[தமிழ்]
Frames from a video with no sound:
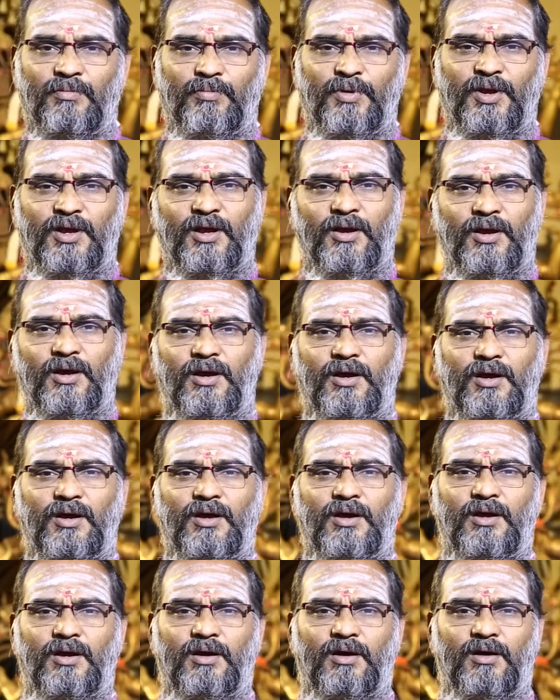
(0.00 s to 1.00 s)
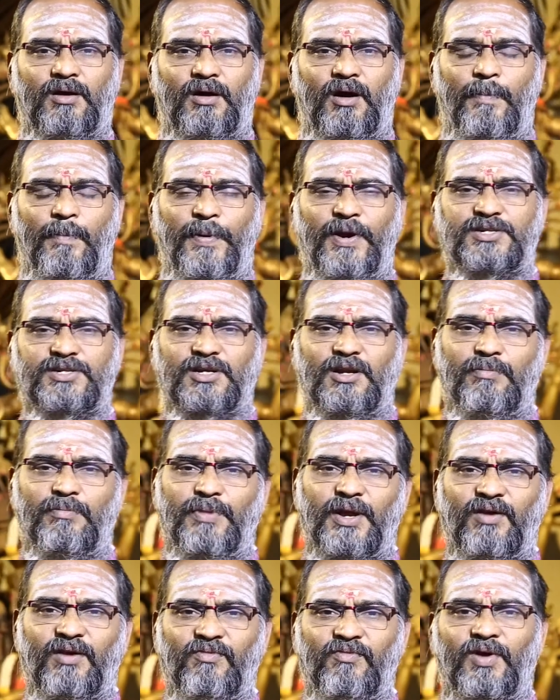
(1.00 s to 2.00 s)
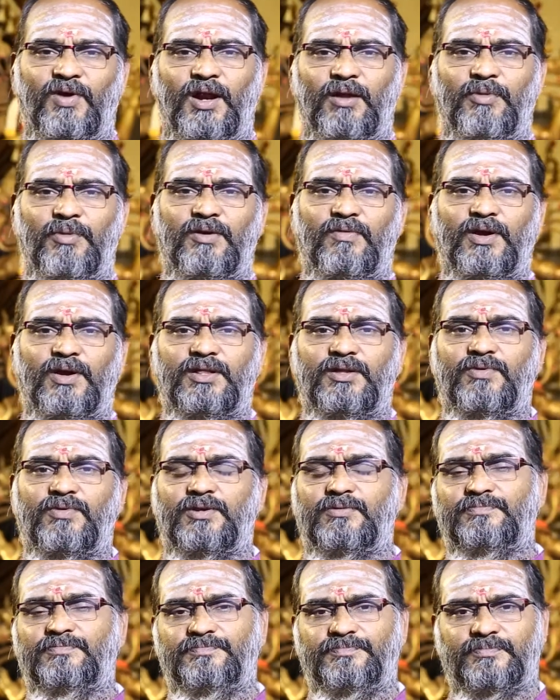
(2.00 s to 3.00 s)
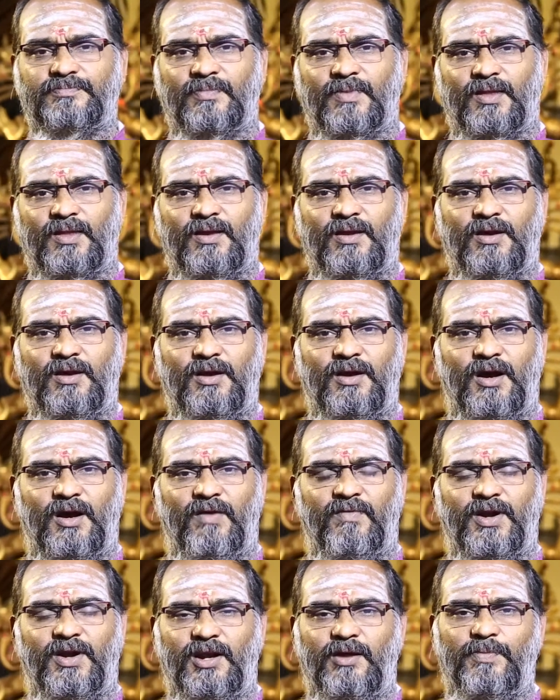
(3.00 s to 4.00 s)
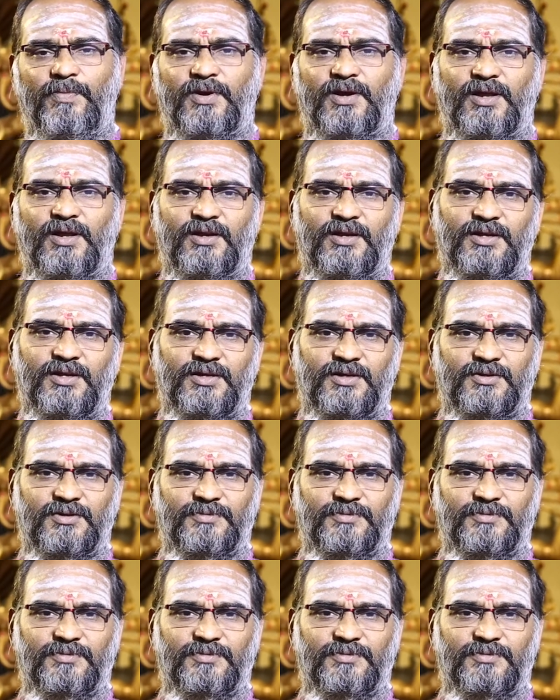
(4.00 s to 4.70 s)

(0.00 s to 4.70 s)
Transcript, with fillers: மிக ஆப்ரேஷனில் மிகவும் வல்லமை வாய்ந்தவர் அவர் என்ன பண்ணுறாரு